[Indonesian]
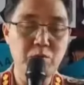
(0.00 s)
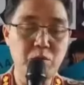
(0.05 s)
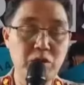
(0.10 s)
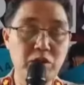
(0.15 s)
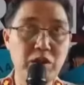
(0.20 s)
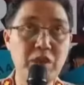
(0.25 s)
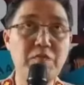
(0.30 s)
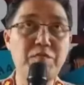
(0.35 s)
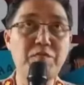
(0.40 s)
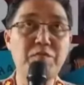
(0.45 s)

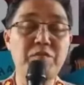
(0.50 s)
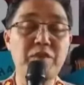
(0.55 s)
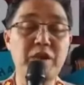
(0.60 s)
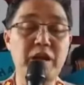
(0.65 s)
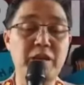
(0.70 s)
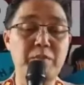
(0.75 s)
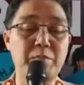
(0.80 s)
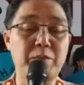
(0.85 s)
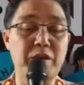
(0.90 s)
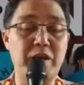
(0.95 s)
Motif
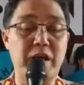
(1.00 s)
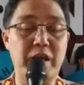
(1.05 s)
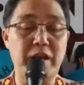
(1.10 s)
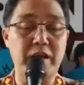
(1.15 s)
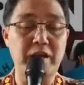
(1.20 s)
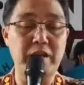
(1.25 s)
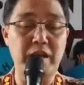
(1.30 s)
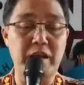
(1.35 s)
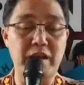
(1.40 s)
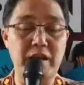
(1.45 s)
dari perkara
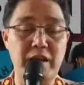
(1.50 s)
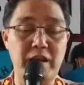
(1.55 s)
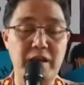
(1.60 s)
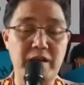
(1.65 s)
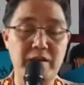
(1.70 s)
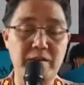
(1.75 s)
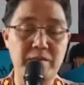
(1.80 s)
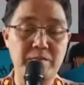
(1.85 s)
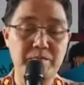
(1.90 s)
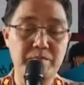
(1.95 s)
ini adalah
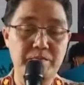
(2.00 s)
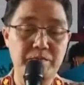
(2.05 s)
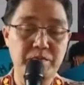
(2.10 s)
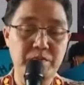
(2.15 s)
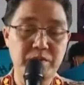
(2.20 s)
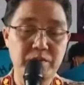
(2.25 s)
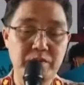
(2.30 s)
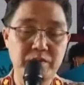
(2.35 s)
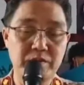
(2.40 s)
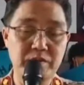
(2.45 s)

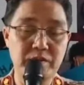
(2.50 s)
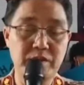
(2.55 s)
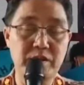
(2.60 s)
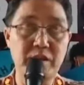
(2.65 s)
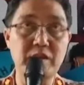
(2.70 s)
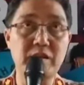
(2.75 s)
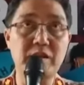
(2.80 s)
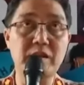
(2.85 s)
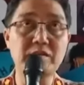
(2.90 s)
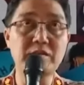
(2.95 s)

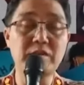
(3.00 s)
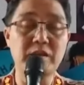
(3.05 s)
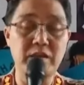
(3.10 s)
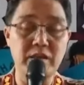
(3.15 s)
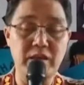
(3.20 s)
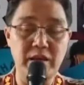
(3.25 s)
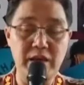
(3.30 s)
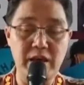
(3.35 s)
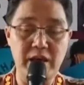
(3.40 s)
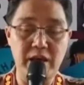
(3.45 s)
cinta
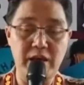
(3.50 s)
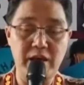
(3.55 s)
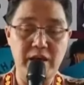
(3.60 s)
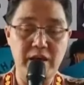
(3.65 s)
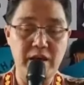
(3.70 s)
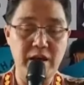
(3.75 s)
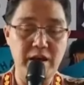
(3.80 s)
segitiga